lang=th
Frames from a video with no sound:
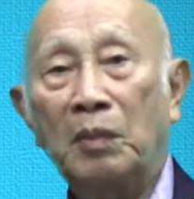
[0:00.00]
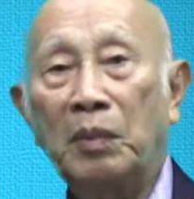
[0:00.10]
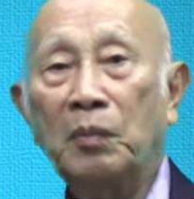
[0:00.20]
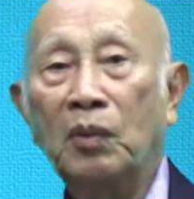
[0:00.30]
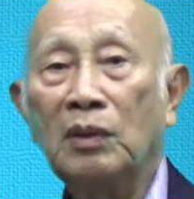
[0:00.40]

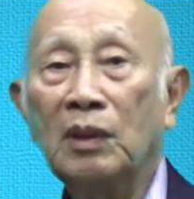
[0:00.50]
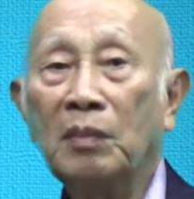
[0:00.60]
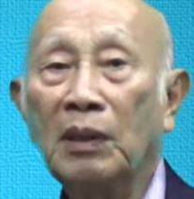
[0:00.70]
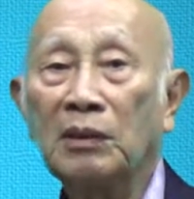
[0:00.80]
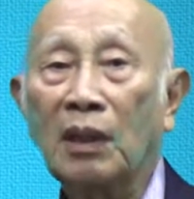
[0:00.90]
เป็นผลเนื่อง
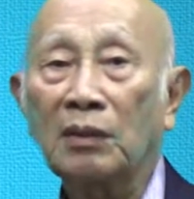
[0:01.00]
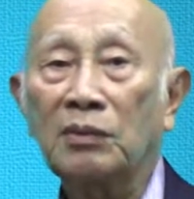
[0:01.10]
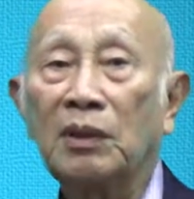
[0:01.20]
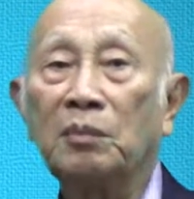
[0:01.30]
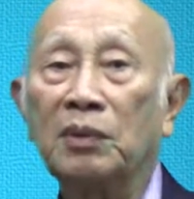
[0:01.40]
มาจาก
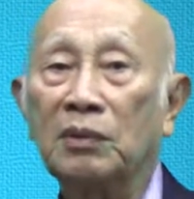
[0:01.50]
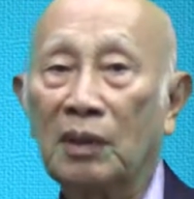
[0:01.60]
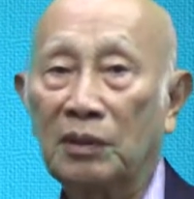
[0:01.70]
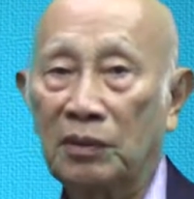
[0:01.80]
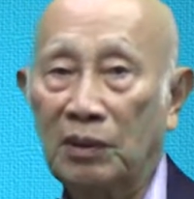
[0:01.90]
เส้นประ
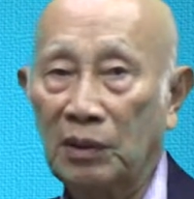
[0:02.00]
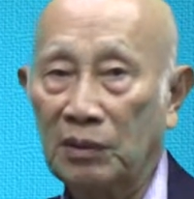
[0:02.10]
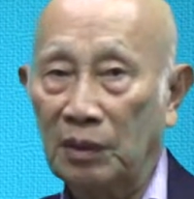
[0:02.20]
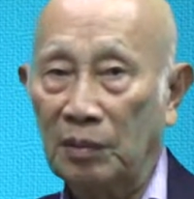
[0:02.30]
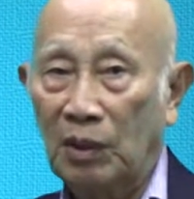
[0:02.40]
สาทเส้น
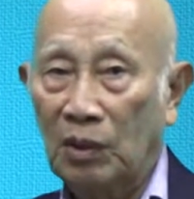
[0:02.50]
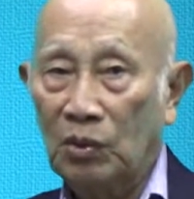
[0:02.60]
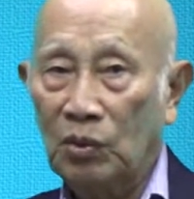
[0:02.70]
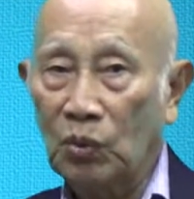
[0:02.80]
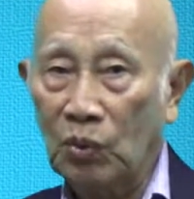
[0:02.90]
ที่
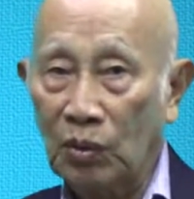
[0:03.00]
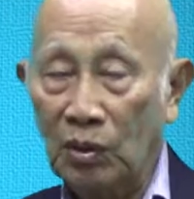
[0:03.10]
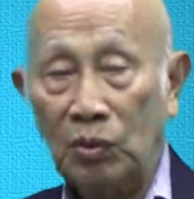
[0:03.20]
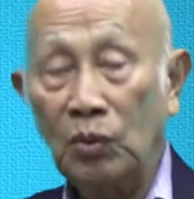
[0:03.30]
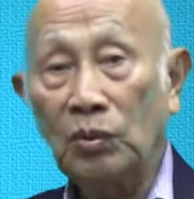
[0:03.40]
10ถูกก
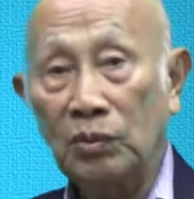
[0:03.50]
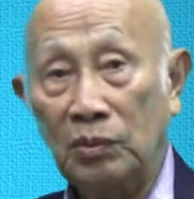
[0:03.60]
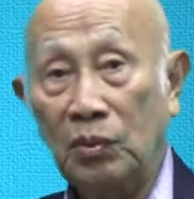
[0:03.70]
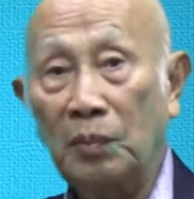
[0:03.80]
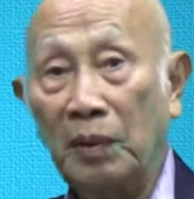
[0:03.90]
ระตุ้น
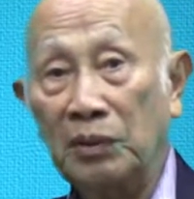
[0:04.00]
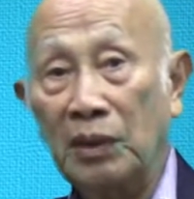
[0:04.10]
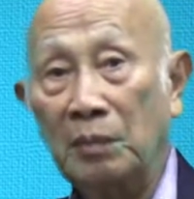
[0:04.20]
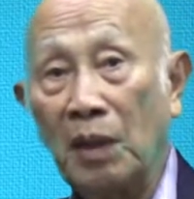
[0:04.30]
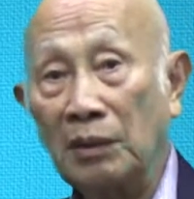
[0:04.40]
ด้วยปัจ
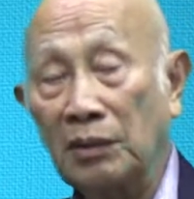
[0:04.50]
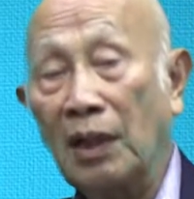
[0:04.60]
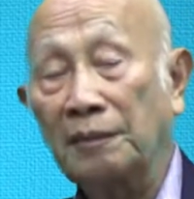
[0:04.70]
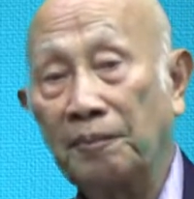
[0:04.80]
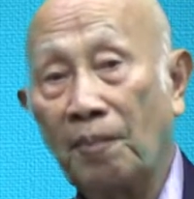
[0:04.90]
จัยบางอย่าง